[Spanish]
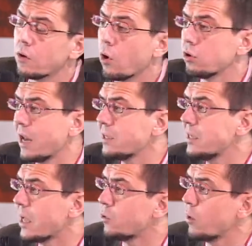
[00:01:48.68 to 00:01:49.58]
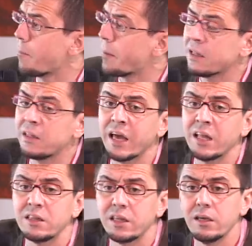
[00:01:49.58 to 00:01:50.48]
Otra asignatura
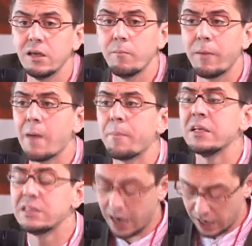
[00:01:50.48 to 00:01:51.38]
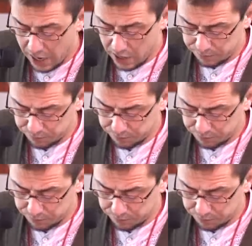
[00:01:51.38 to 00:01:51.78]
pendiente para pensarla.